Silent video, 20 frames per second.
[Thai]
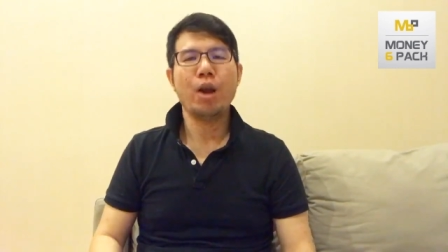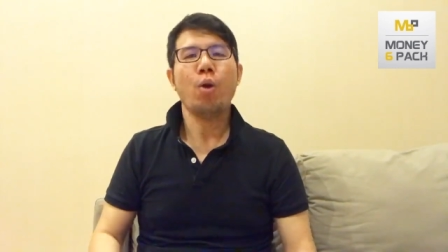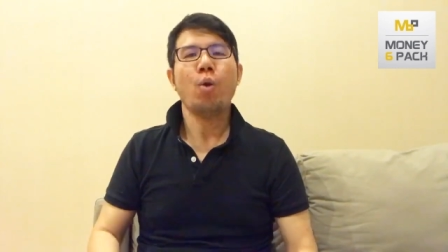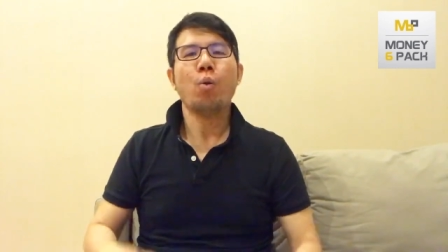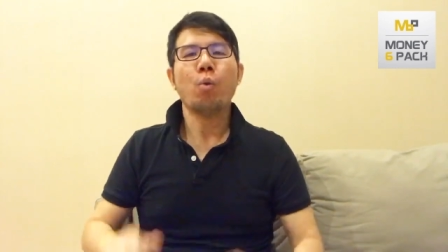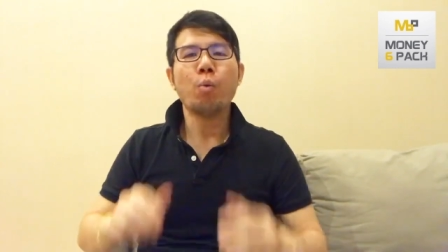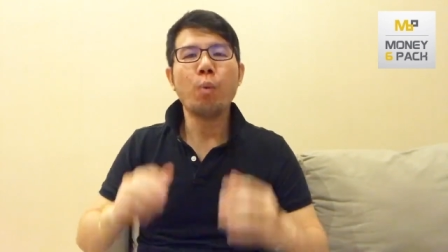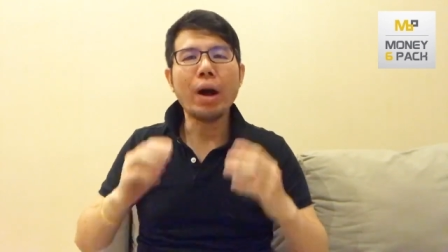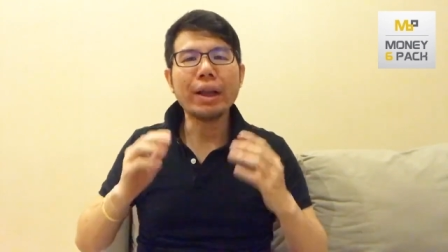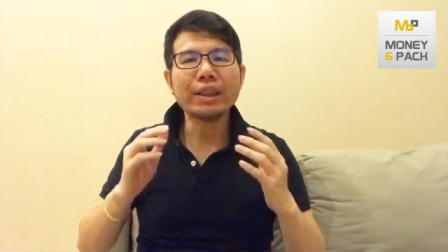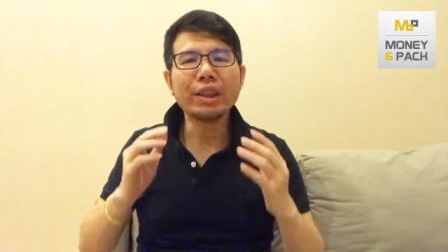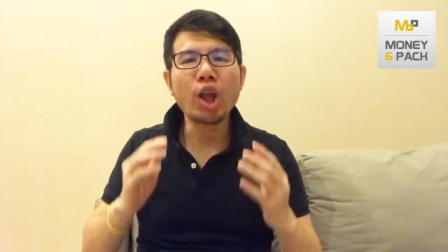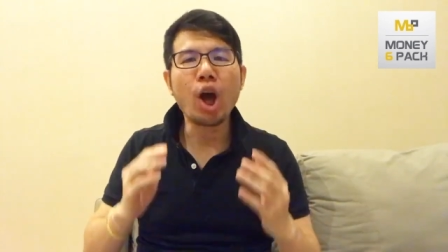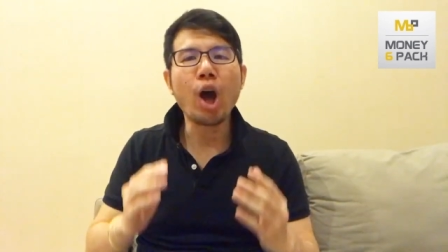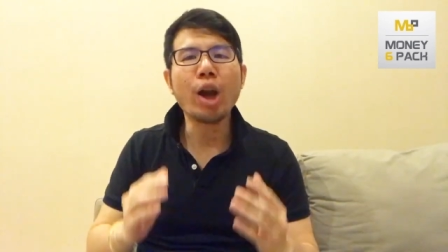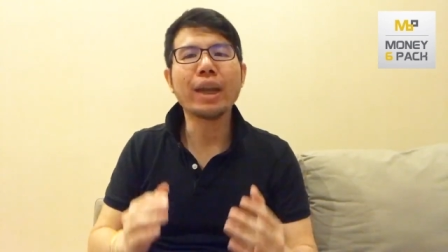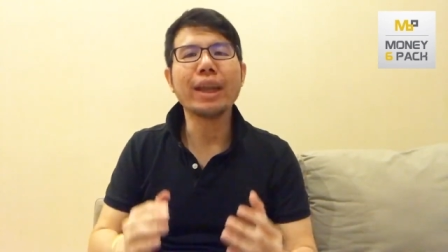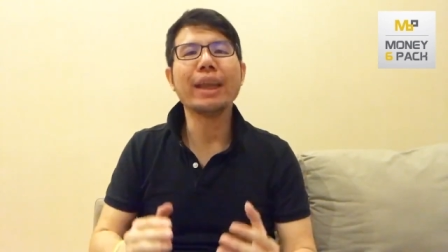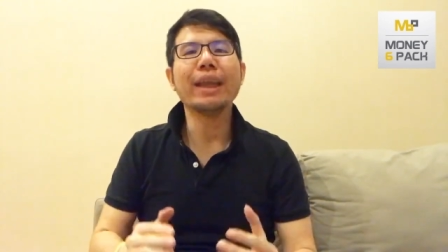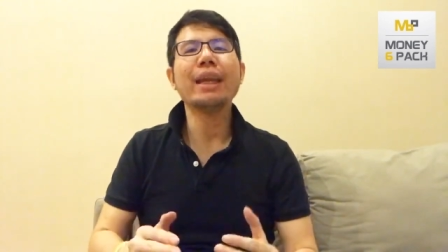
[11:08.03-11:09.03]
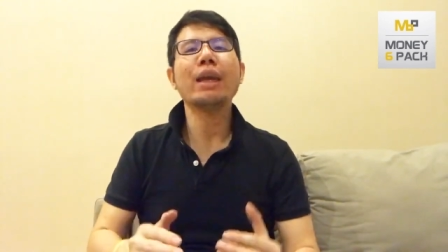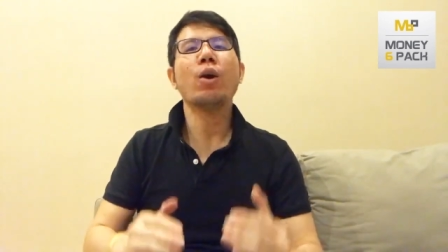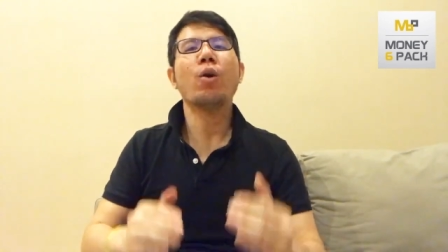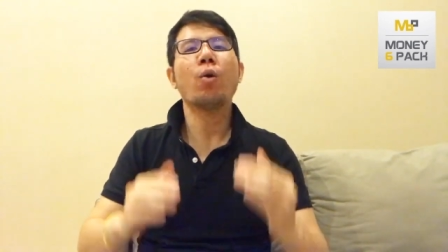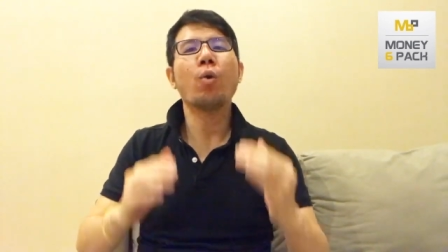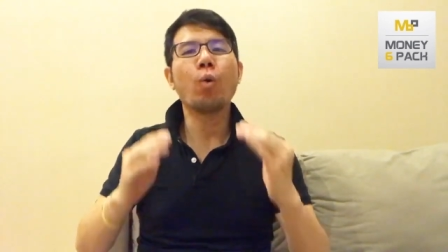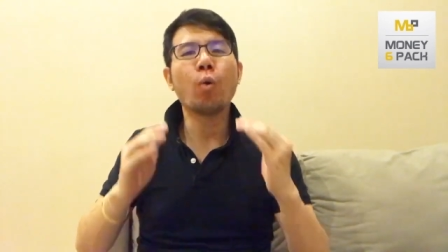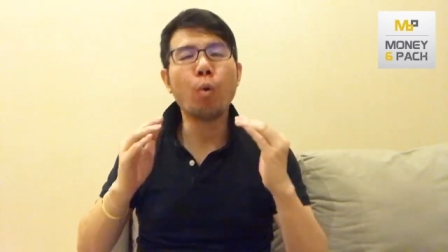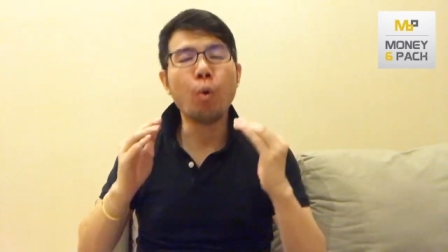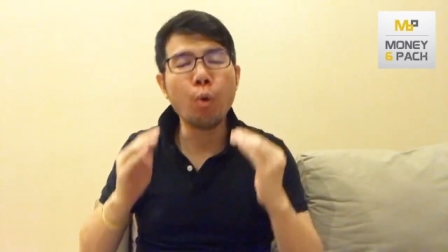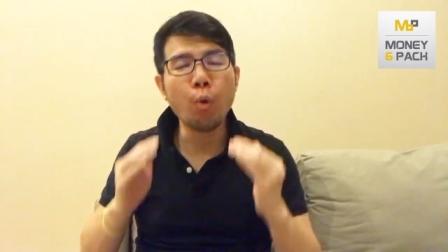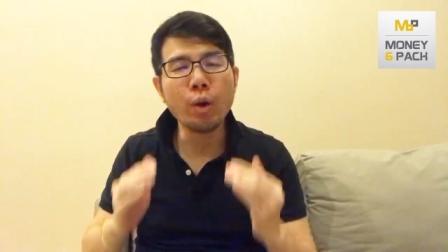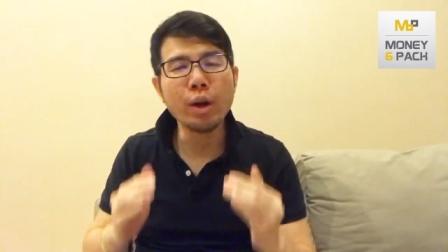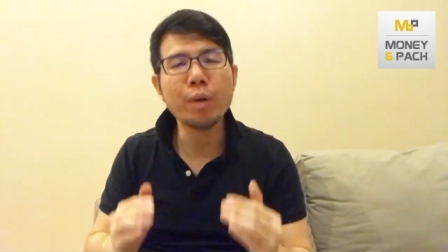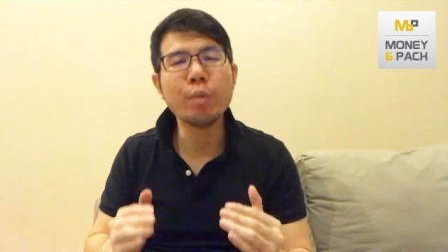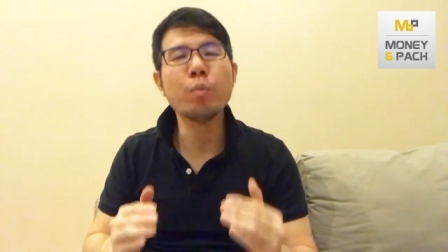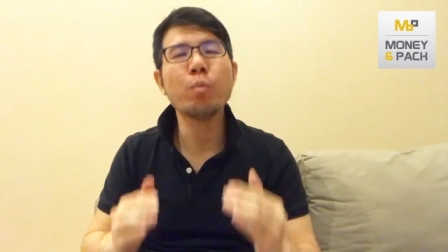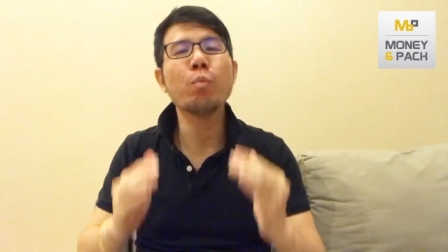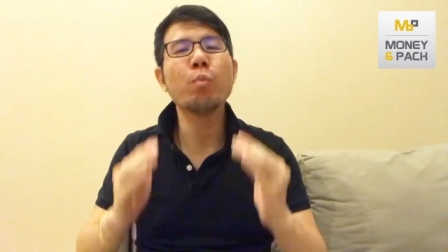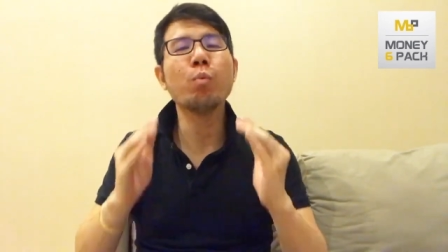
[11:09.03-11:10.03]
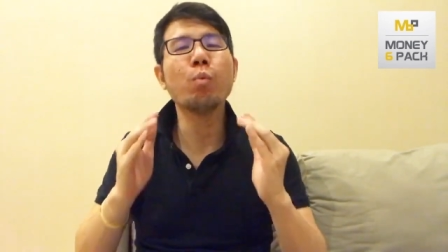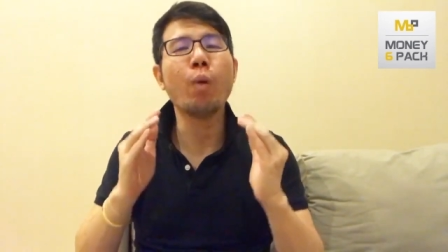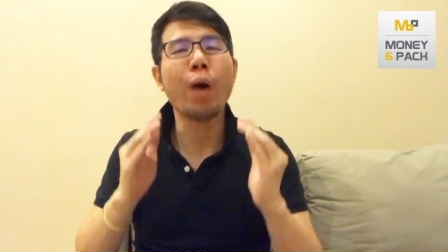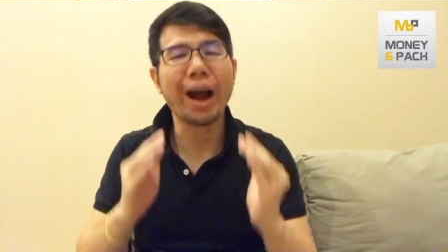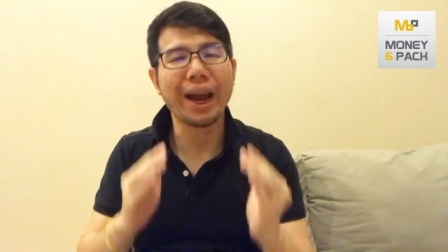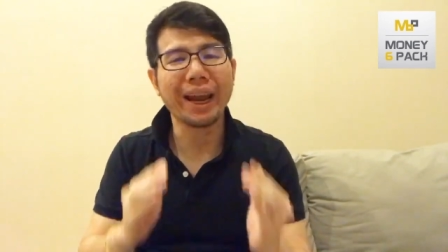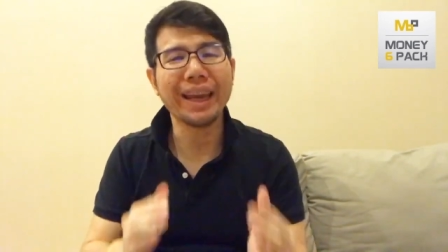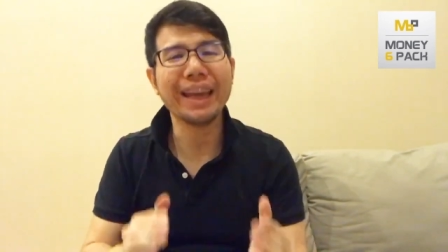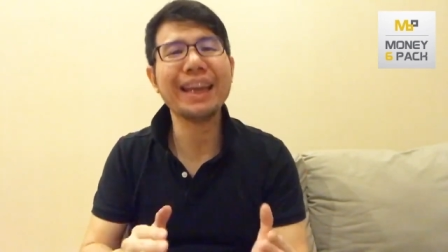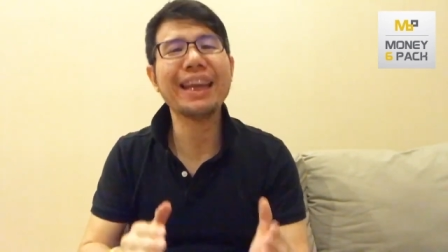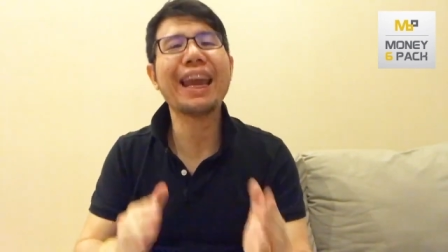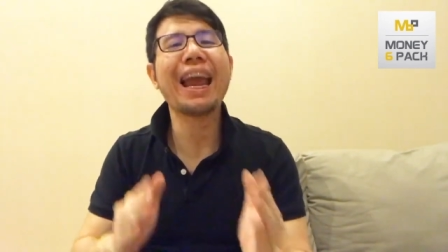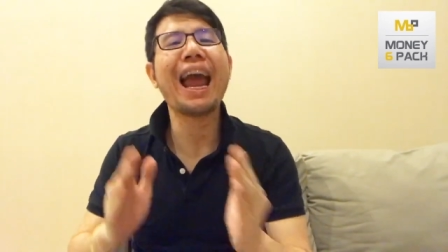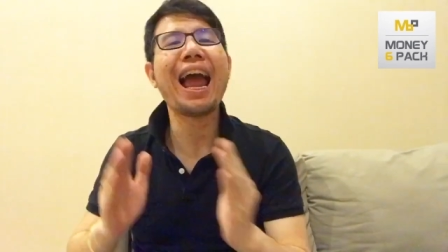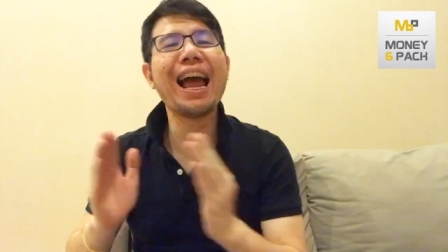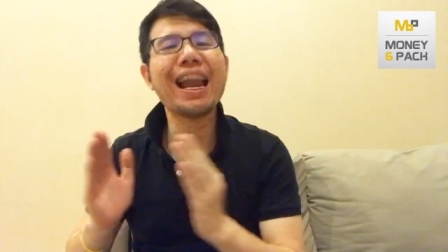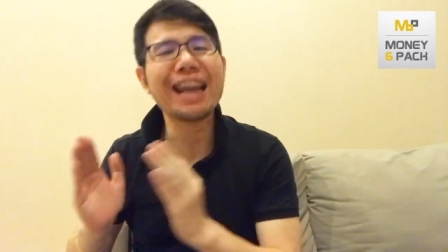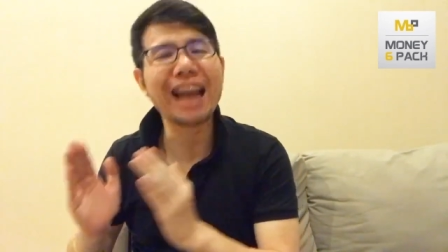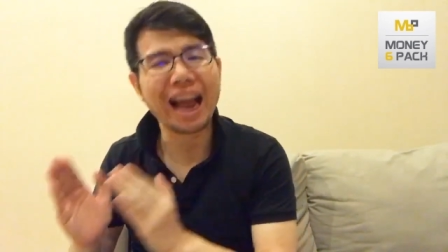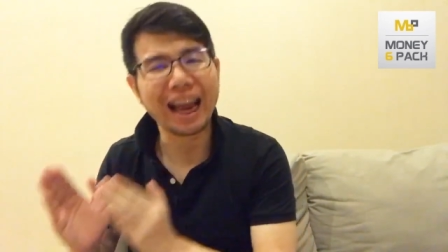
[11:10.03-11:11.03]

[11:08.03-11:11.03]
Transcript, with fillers: ว่าตอนนี้คุณไหวแค่ไหน